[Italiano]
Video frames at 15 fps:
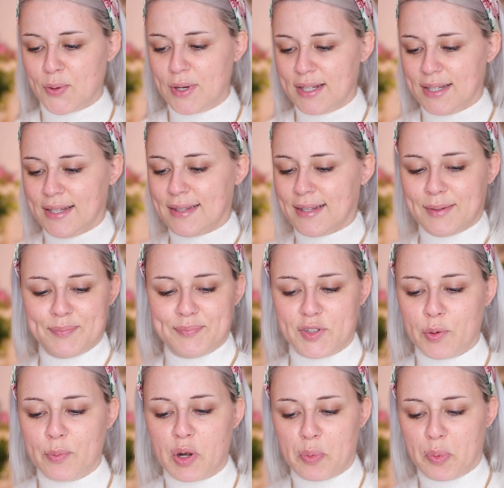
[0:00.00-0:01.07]
con le dita.
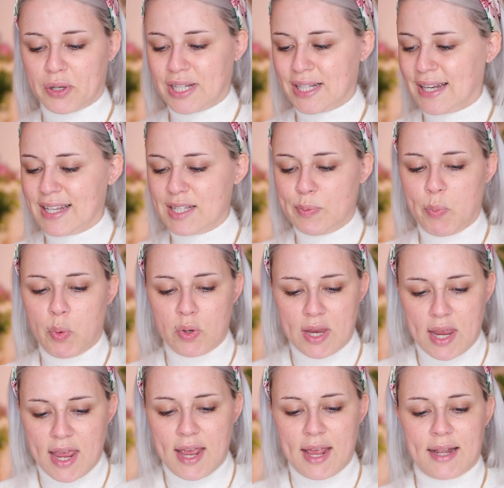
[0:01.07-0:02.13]
Io mi ero portata la
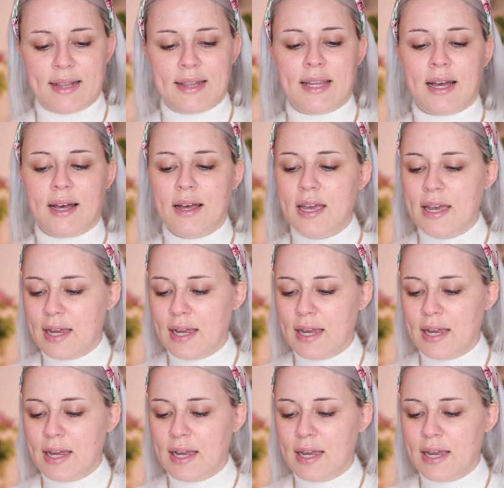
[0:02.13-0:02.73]
spugnetta,